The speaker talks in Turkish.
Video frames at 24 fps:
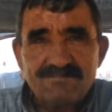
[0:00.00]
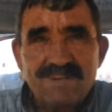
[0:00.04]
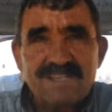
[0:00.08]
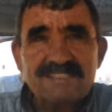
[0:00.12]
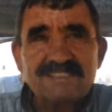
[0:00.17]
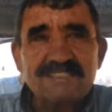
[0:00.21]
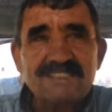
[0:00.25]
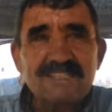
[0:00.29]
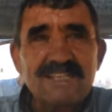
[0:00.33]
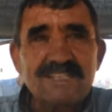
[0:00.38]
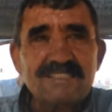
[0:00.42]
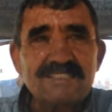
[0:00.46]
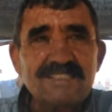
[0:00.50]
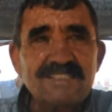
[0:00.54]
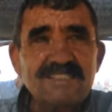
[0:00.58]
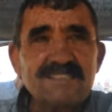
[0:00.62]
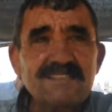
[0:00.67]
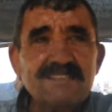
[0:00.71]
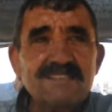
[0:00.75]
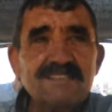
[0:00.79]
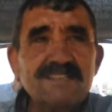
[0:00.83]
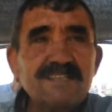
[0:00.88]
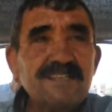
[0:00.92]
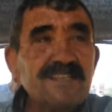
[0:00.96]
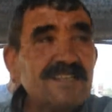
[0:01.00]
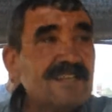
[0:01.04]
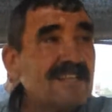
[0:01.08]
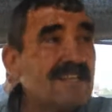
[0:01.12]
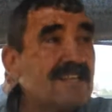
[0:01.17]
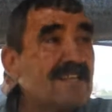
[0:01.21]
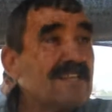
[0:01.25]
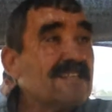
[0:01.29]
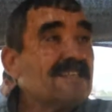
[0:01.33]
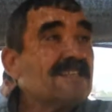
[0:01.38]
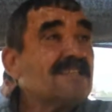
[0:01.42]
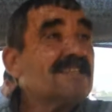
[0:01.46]
Ben Selendi'nin
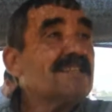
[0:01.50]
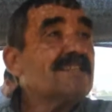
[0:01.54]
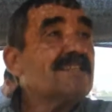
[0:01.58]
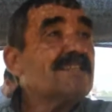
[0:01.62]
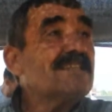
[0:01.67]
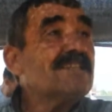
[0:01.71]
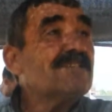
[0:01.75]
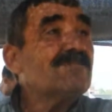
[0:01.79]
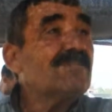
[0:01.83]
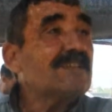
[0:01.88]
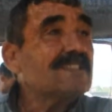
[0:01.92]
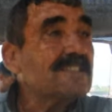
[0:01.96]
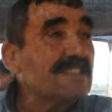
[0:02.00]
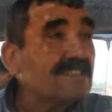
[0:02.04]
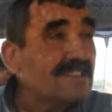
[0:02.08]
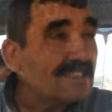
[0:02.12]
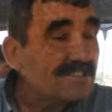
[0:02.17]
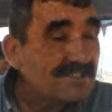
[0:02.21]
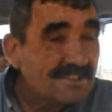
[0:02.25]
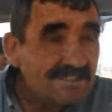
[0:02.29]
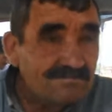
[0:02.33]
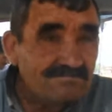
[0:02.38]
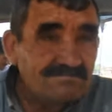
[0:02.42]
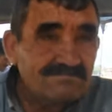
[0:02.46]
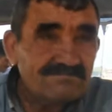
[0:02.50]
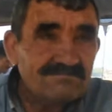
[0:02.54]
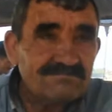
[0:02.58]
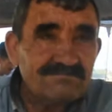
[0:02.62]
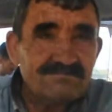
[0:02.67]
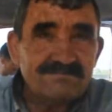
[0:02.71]
e, vatandaşıyım.